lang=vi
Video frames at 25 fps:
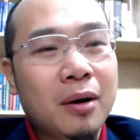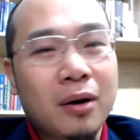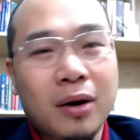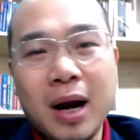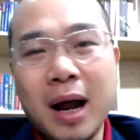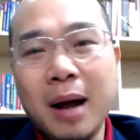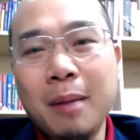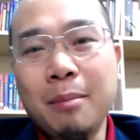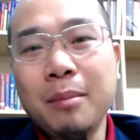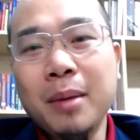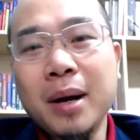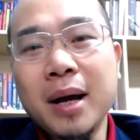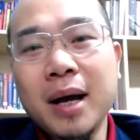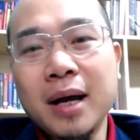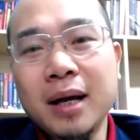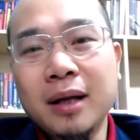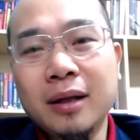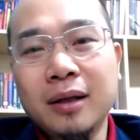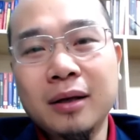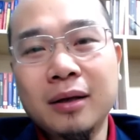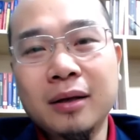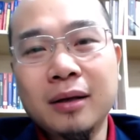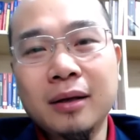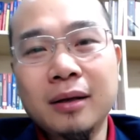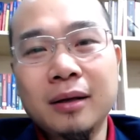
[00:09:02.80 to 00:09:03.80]
đam mê
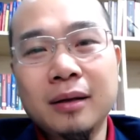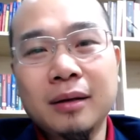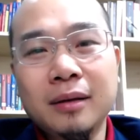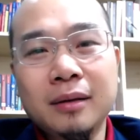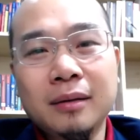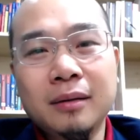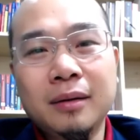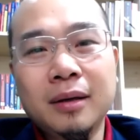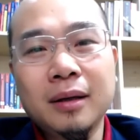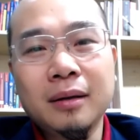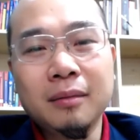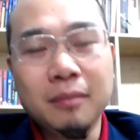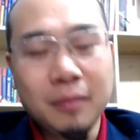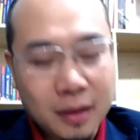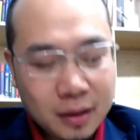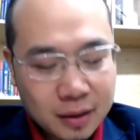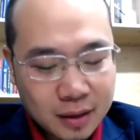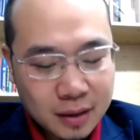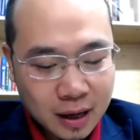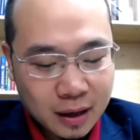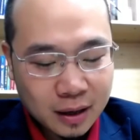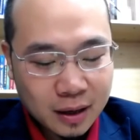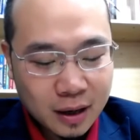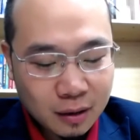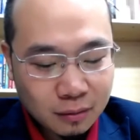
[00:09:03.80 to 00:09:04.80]
thì thì mới
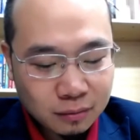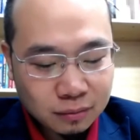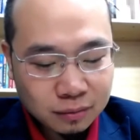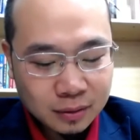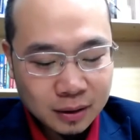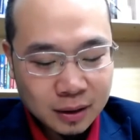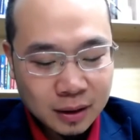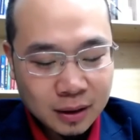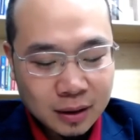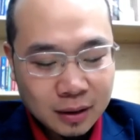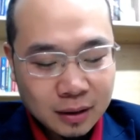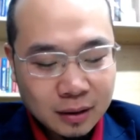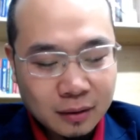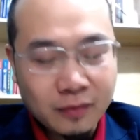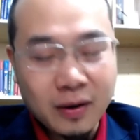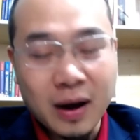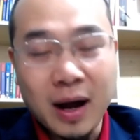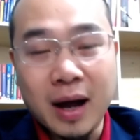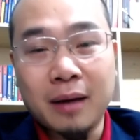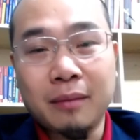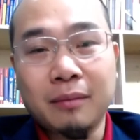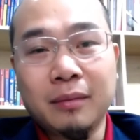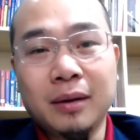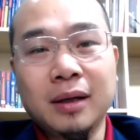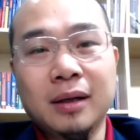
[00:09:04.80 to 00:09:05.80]
thành công. Không
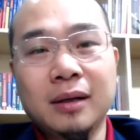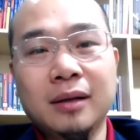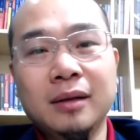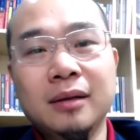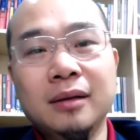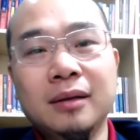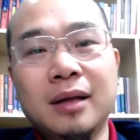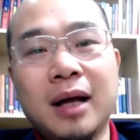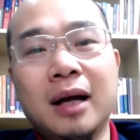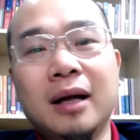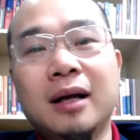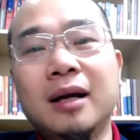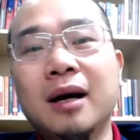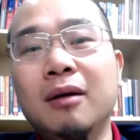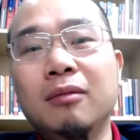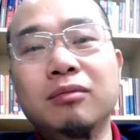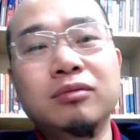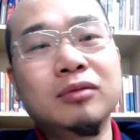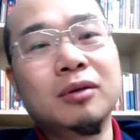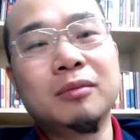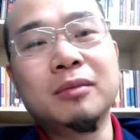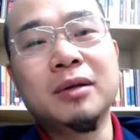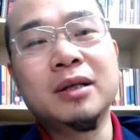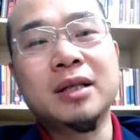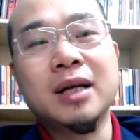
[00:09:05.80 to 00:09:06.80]
phải, mình cứ thành công
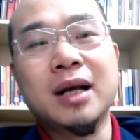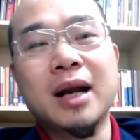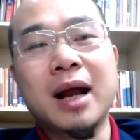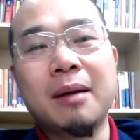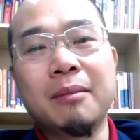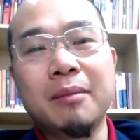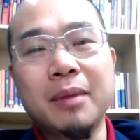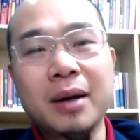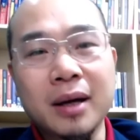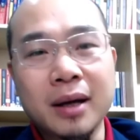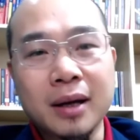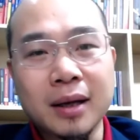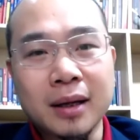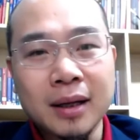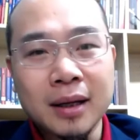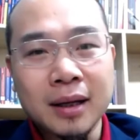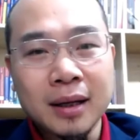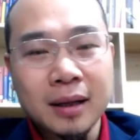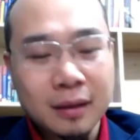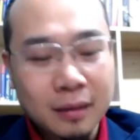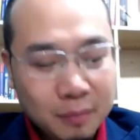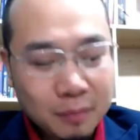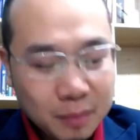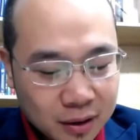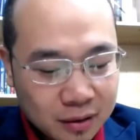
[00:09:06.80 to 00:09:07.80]
rồi mình sẽ đam mê.
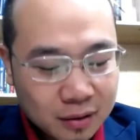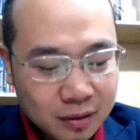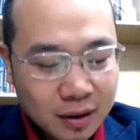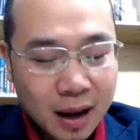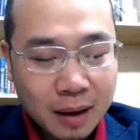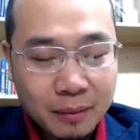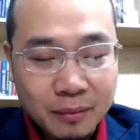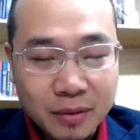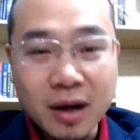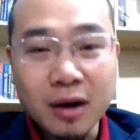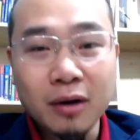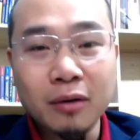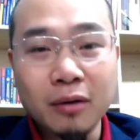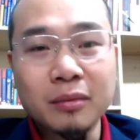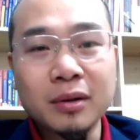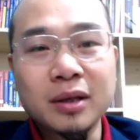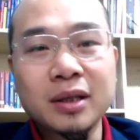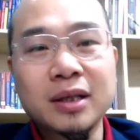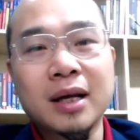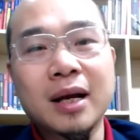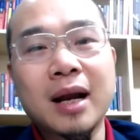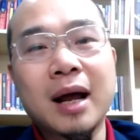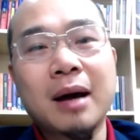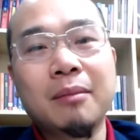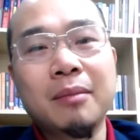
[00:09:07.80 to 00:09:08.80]
Mình cứ làm nhiều mình
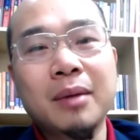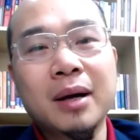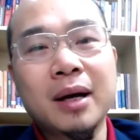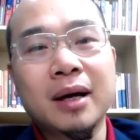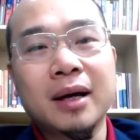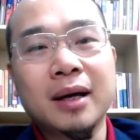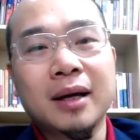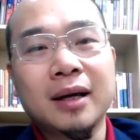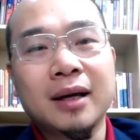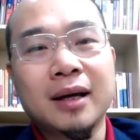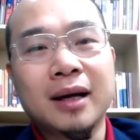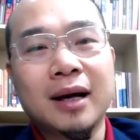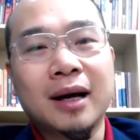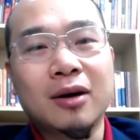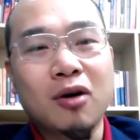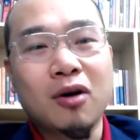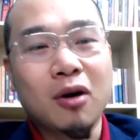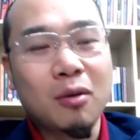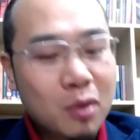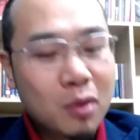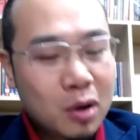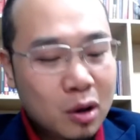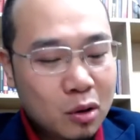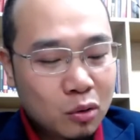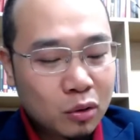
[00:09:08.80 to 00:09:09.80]
sẽ đam mê. Đấy, có
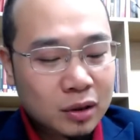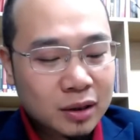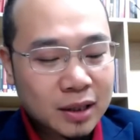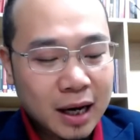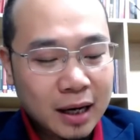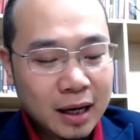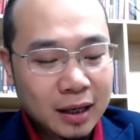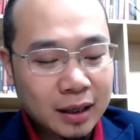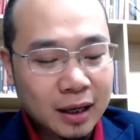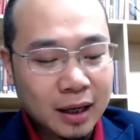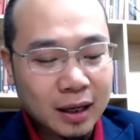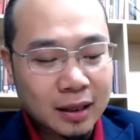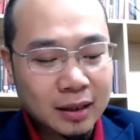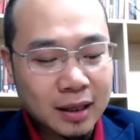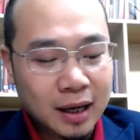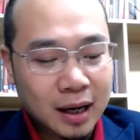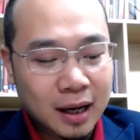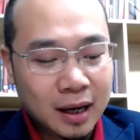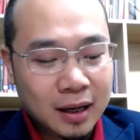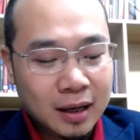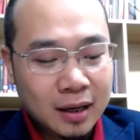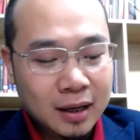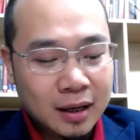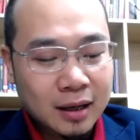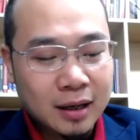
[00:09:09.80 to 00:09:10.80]
một cái cuốn sách là gì ạ?
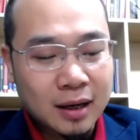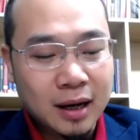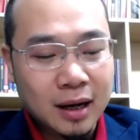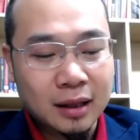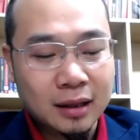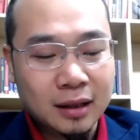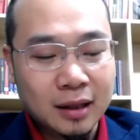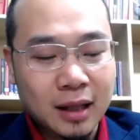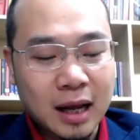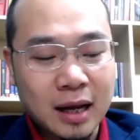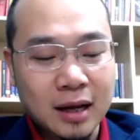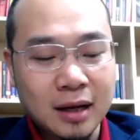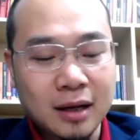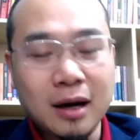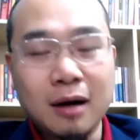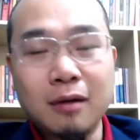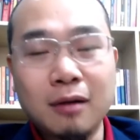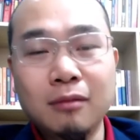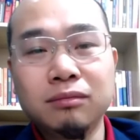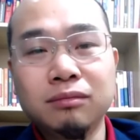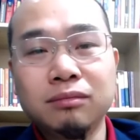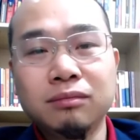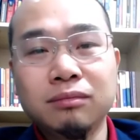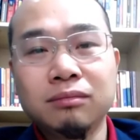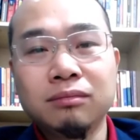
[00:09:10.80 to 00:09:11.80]
Là thành
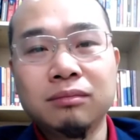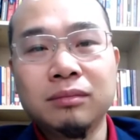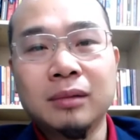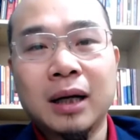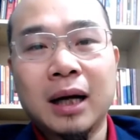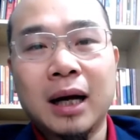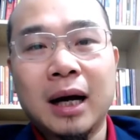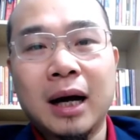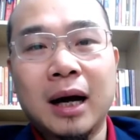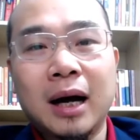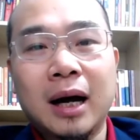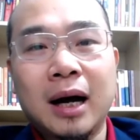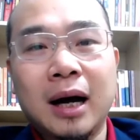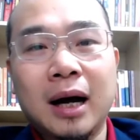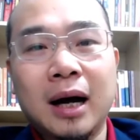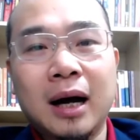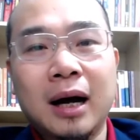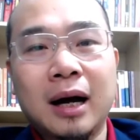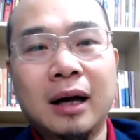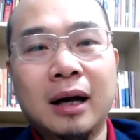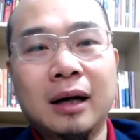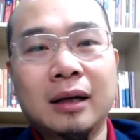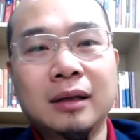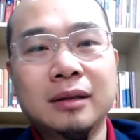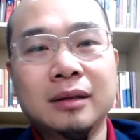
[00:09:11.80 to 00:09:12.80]
công
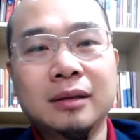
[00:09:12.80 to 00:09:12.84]
à,